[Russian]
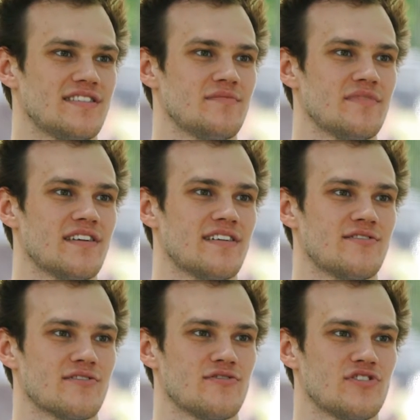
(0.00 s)
семье,
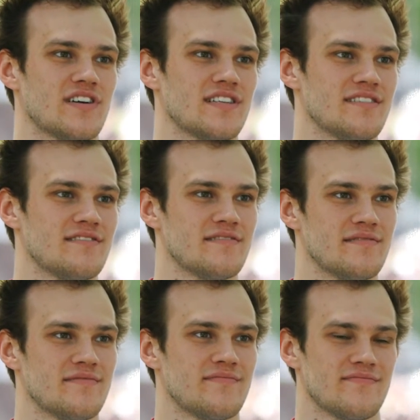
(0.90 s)
который очень хотел
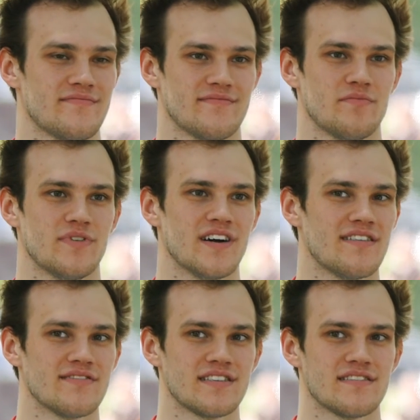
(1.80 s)

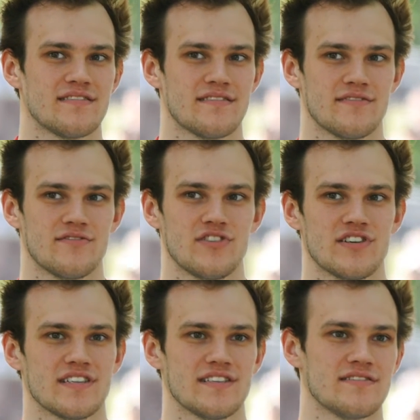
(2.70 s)
плавать,
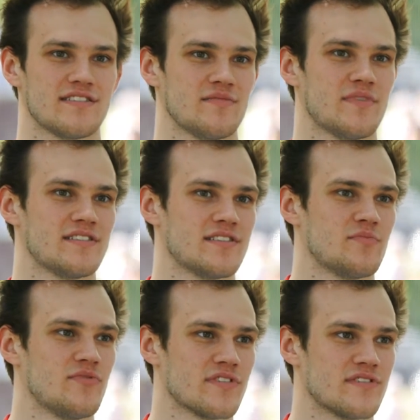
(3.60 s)
очень хотел заниматься
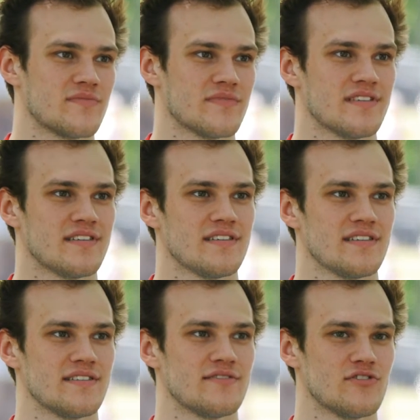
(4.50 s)
спортом
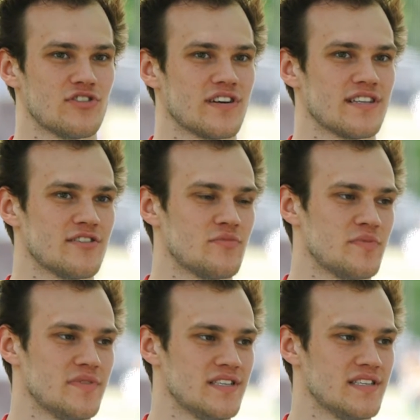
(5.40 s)
и очень хотел
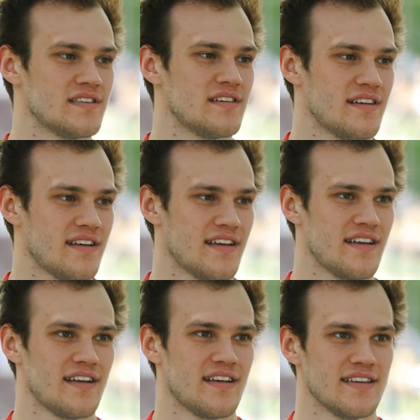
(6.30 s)
победить.
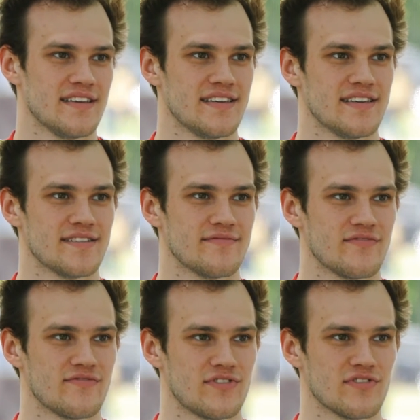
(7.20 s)
И
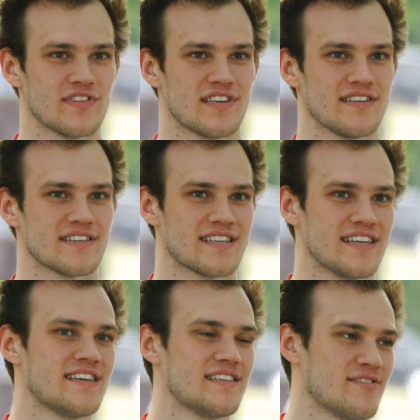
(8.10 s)
все-таки
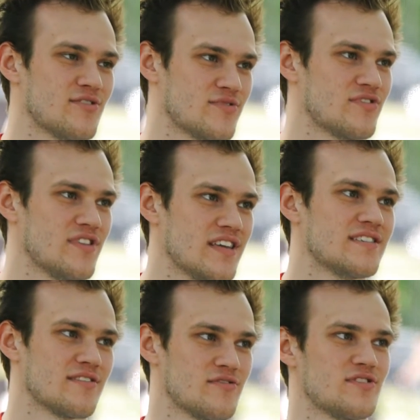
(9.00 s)
рассказать о том, что
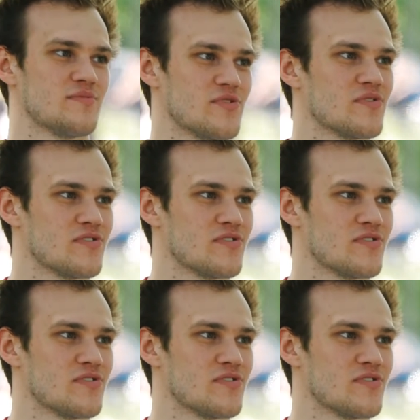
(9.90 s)
есть такой Семен